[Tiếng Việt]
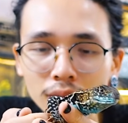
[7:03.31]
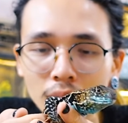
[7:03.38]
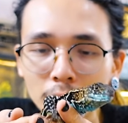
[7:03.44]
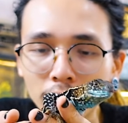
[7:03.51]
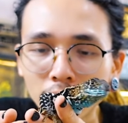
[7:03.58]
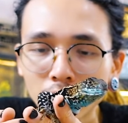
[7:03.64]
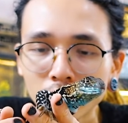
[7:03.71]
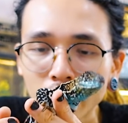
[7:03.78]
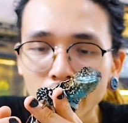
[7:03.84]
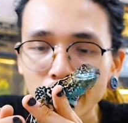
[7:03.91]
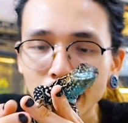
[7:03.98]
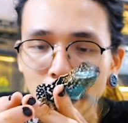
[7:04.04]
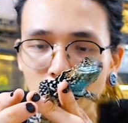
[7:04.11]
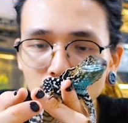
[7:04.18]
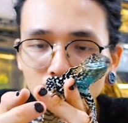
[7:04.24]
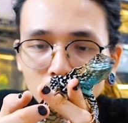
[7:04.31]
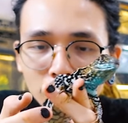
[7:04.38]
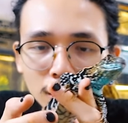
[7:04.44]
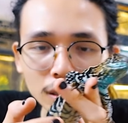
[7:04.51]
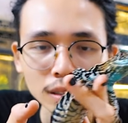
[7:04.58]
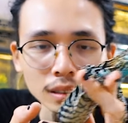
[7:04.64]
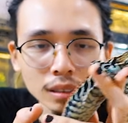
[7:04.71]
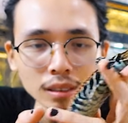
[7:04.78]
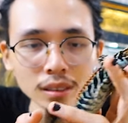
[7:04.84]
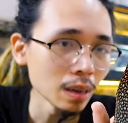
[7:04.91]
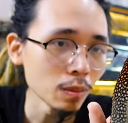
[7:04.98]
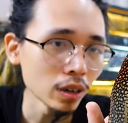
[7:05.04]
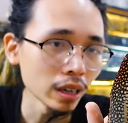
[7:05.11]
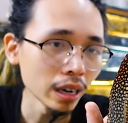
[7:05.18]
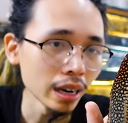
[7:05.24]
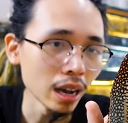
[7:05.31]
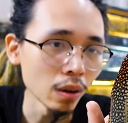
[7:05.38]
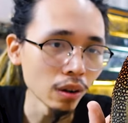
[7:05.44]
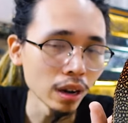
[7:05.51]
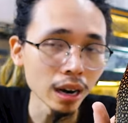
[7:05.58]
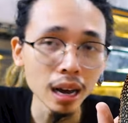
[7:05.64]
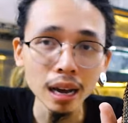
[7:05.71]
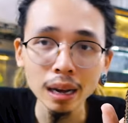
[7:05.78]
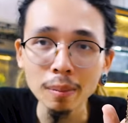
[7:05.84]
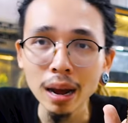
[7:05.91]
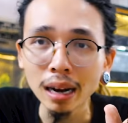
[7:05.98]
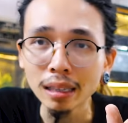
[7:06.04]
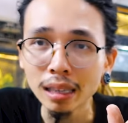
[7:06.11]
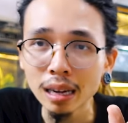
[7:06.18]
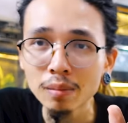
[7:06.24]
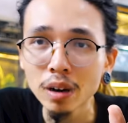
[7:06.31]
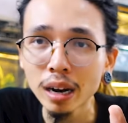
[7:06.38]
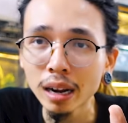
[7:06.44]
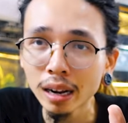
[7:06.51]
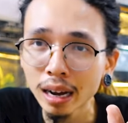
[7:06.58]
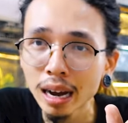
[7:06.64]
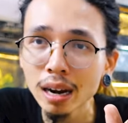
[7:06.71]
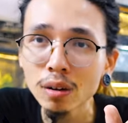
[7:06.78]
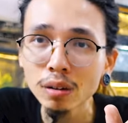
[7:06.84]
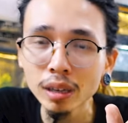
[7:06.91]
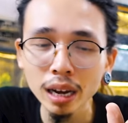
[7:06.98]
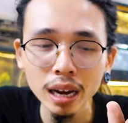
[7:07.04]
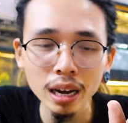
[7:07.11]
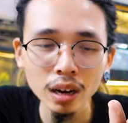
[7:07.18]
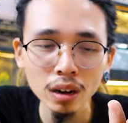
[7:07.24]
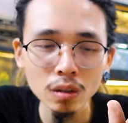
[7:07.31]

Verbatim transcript: Và bọn này cũng khá là đẹp chứ. Thêm một cái điều nữa là cái bản tính bọn này khá là ok,